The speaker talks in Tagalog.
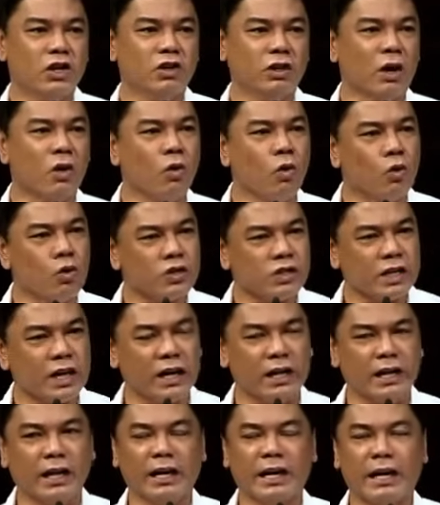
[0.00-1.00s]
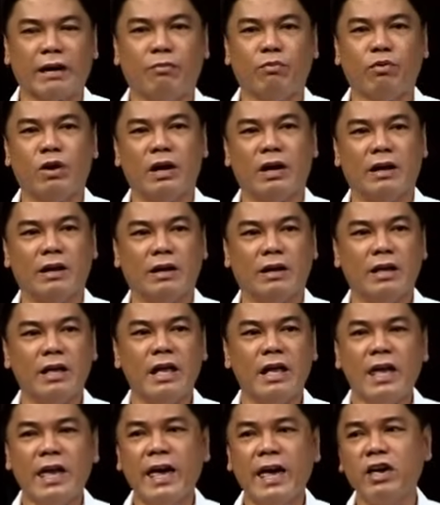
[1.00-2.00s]
Yung nanghuhusga ka ng kapwa.
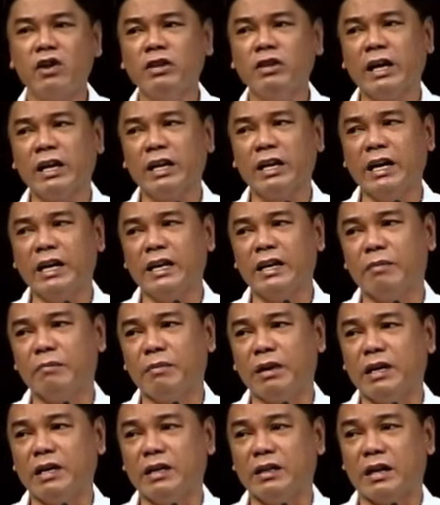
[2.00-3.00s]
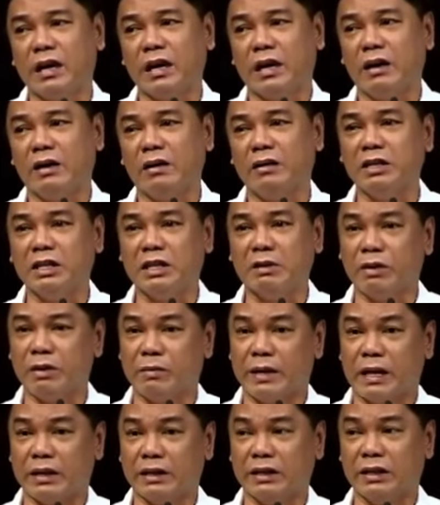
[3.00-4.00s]
Eh yung nakinig ka ng balita, hindi mo
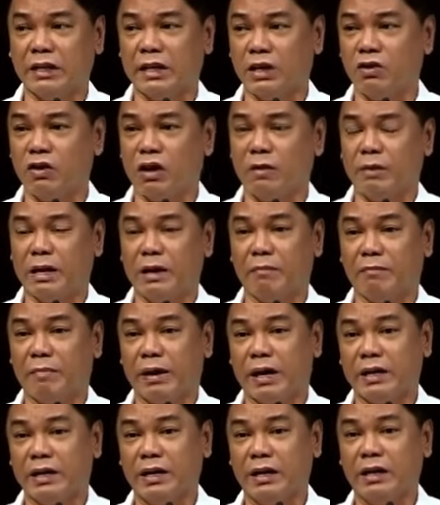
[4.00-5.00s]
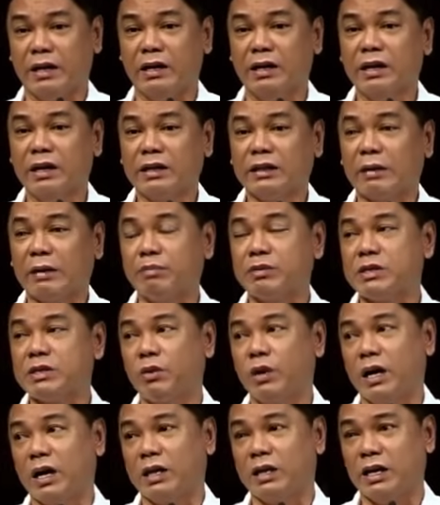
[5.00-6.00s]
naman nadidilig yung kabilang panig. Tapos
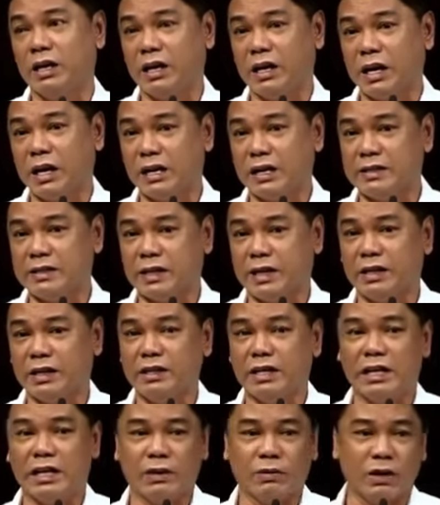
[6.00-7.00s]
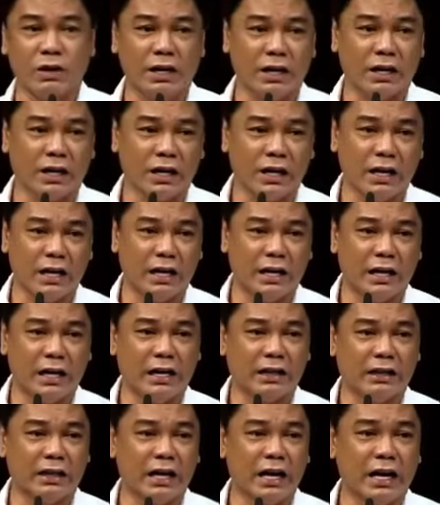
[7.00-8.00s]
nawala ka na ng gana sa kanya, nawala ka ng
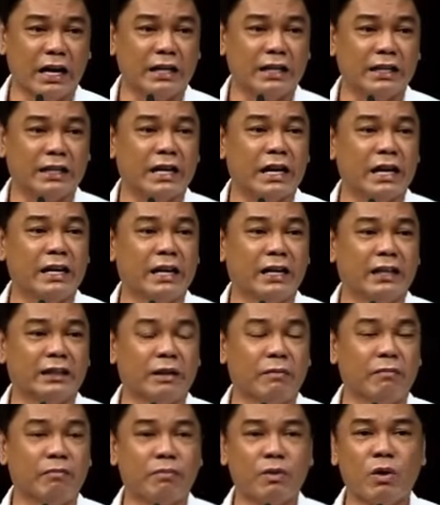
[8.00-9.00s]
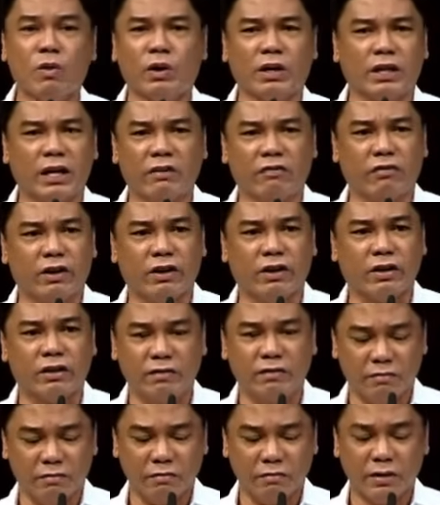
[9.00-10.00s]
galang, nagalit ka, nagtampo,
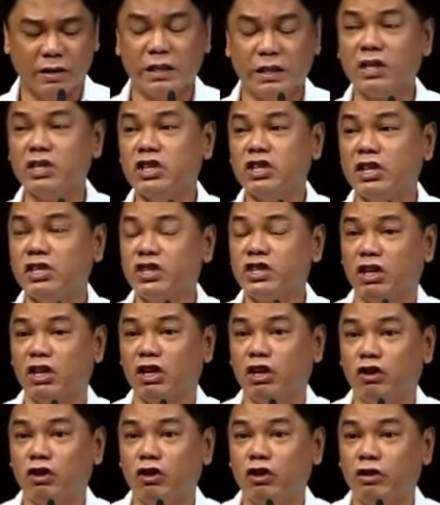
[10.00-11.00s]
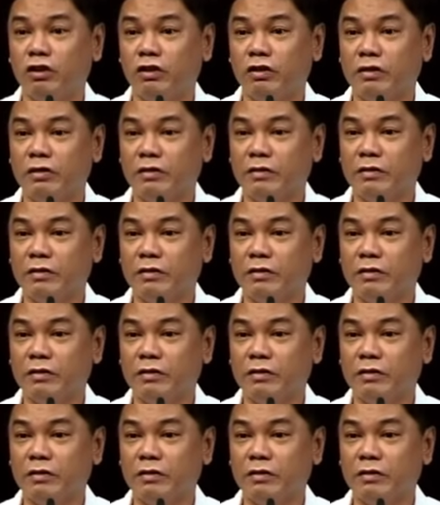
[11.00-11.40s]
whatever, nag-judge ka na nun.